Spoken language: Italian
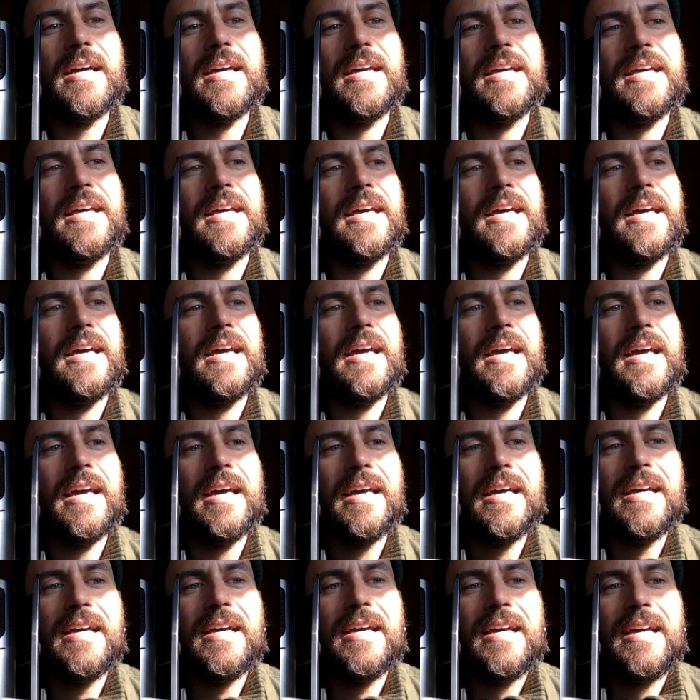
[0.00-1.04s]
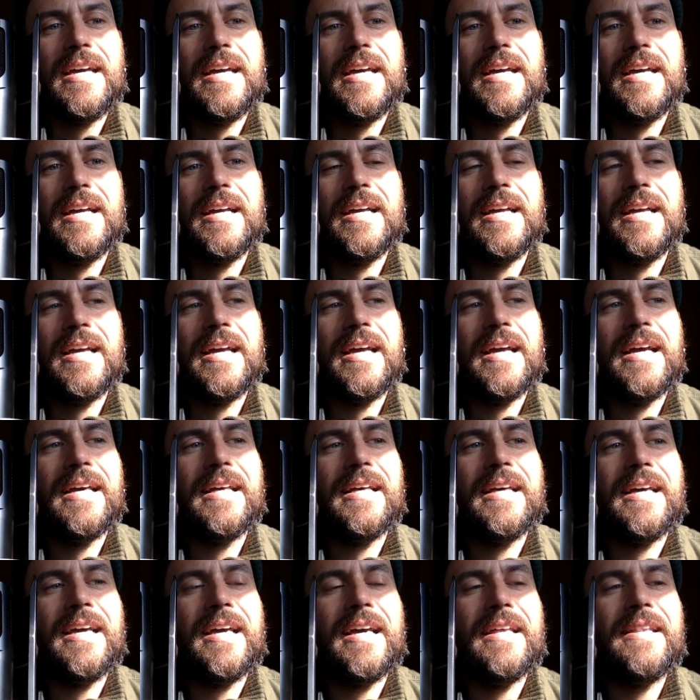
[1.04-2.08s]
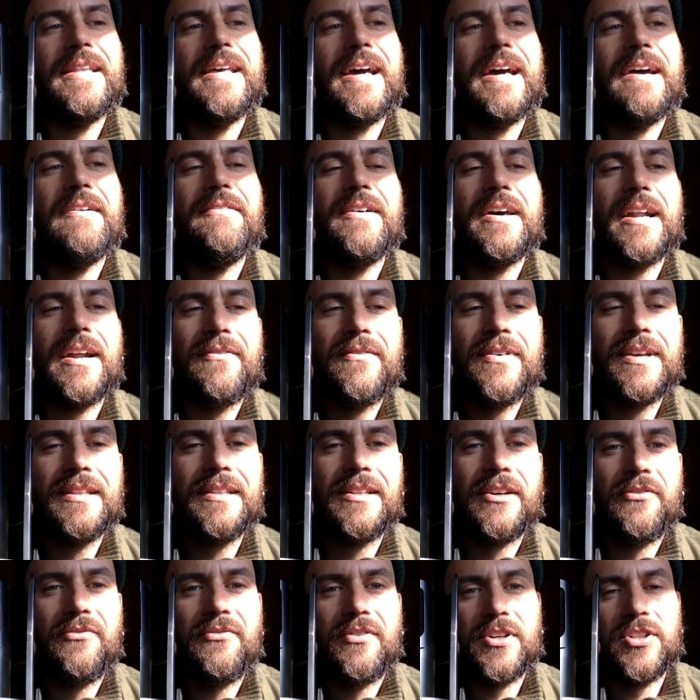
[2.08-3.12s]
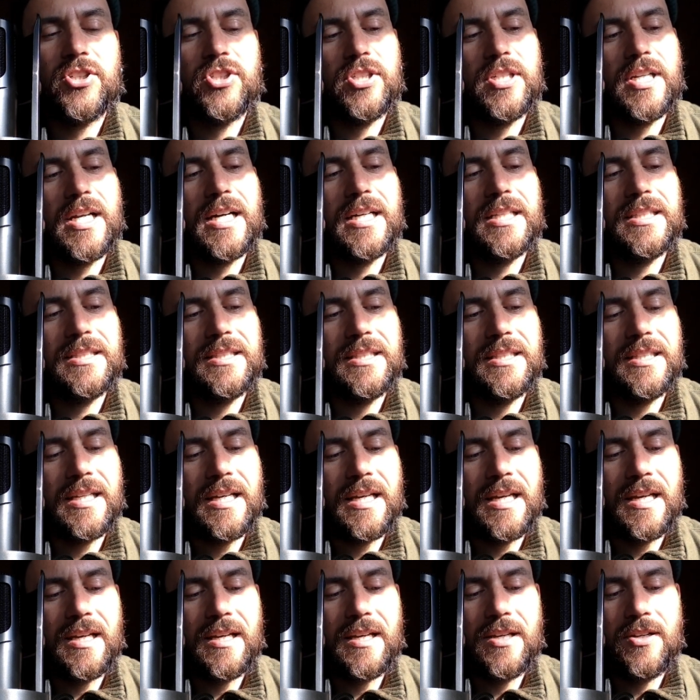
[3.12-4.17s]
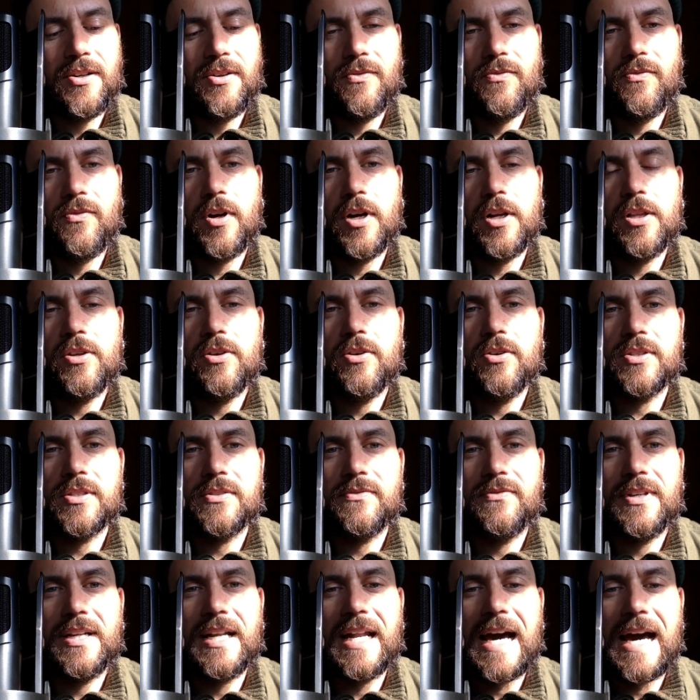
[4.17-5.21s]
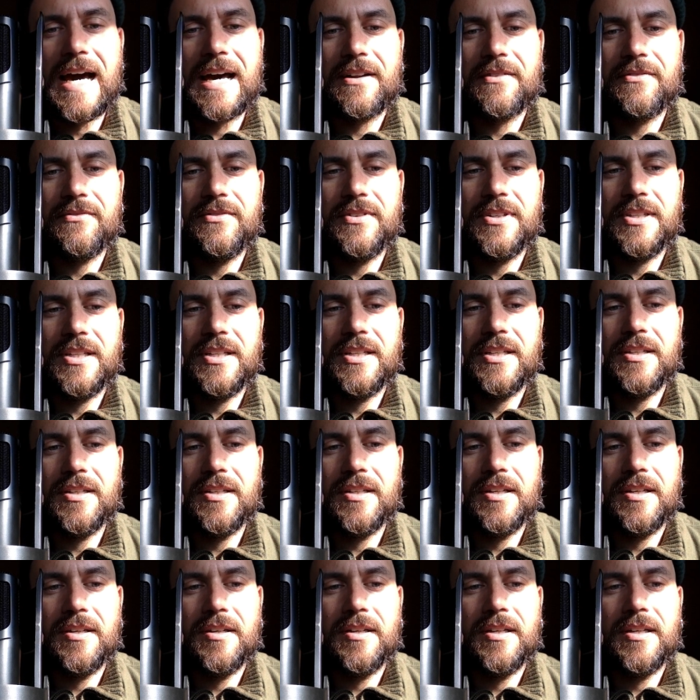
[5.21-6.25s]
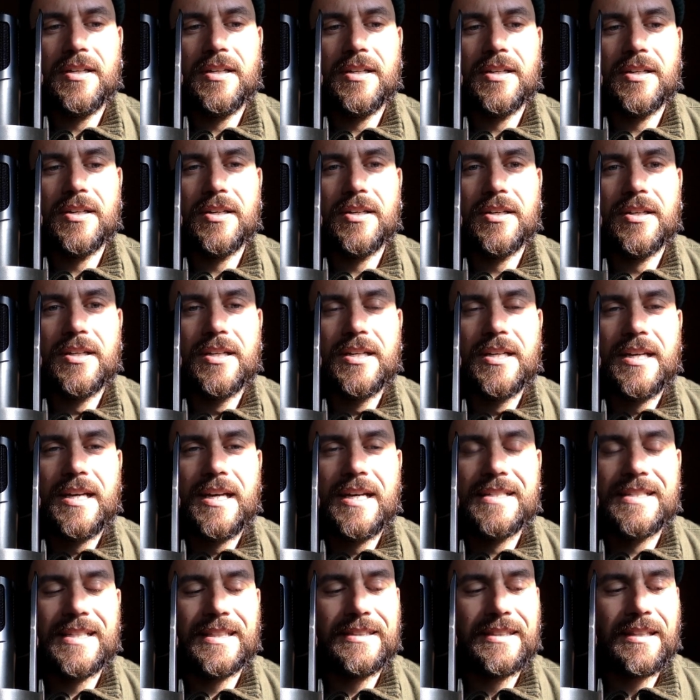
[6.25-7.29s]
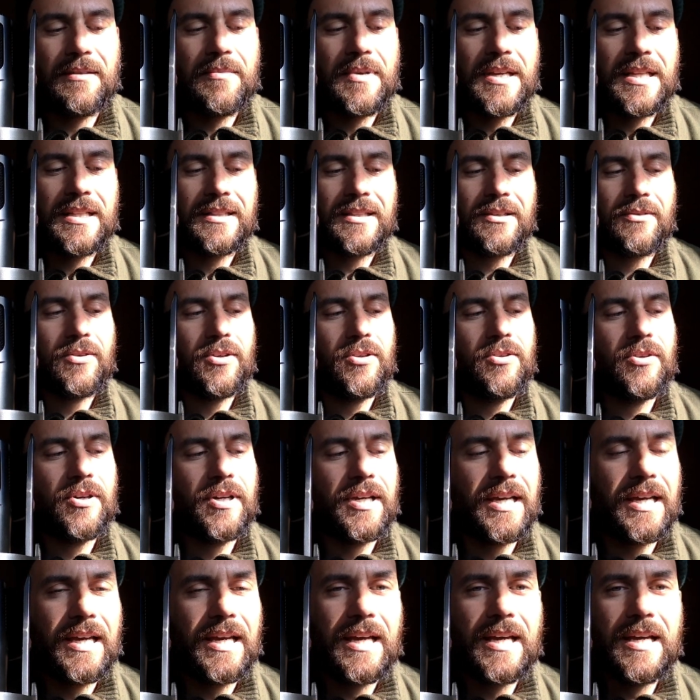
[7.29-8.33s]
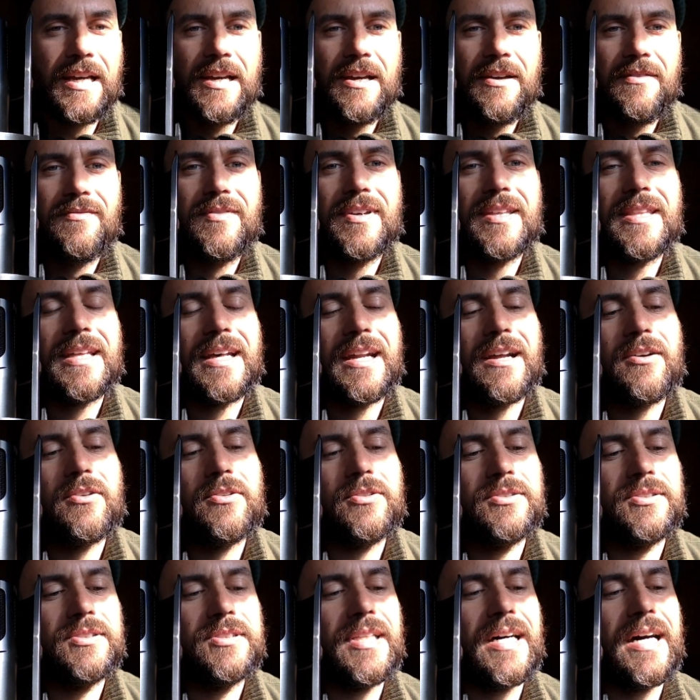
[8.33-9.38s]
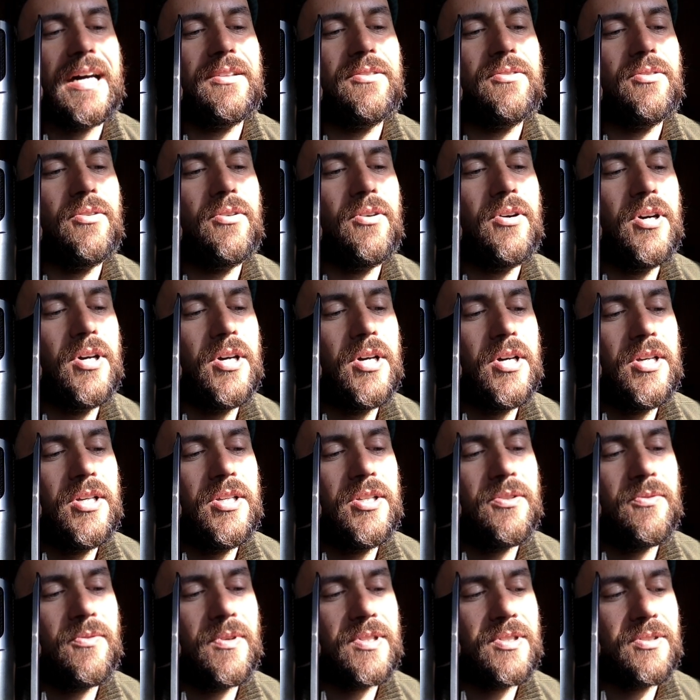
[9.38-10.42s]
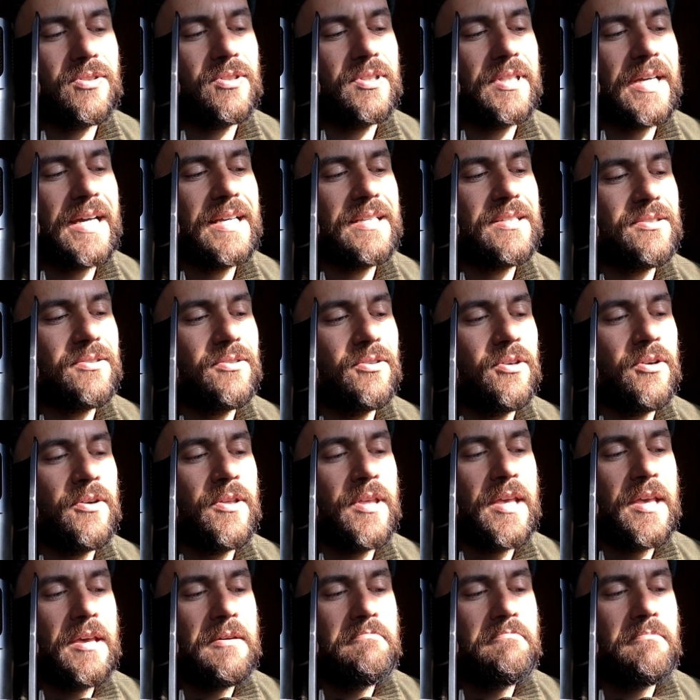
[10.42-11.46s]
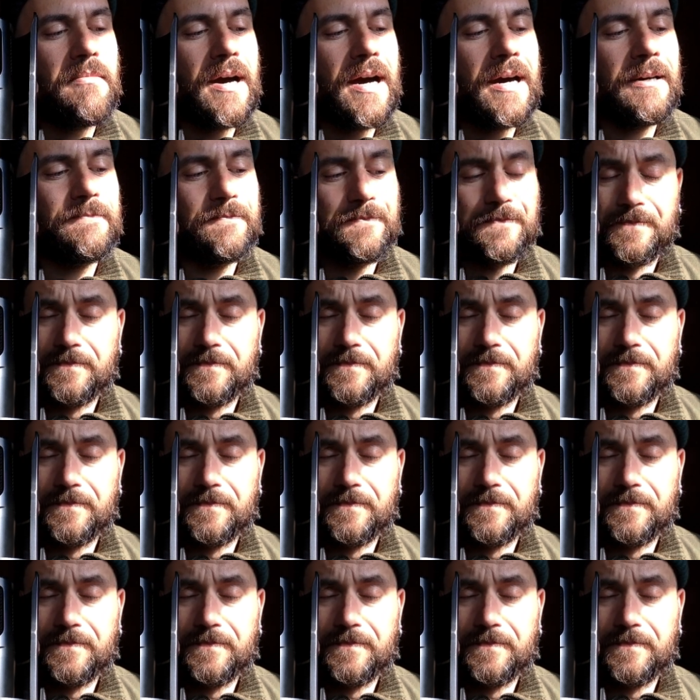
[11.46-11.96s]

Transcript: e, e, ed è veramente affascinante e non voglio svelarvi eh, esattamente quello che viene raccontato in questo testo, ma